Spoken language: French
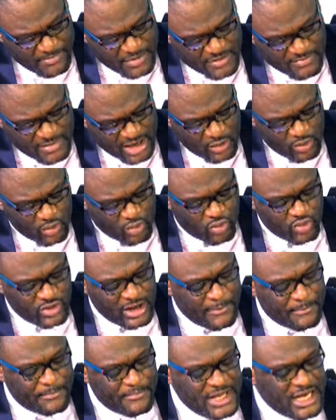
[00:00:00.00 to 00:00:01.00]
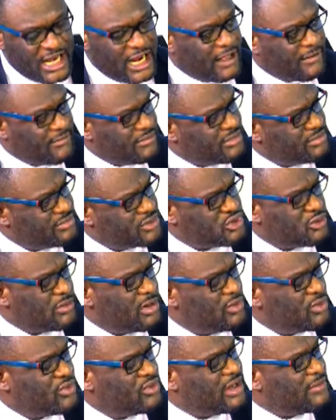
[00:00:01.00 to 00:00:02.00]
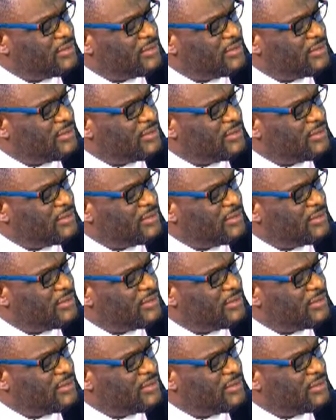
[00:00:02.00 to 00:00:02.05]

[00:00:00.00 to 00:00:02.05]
Babi Baloukouna Bila. M.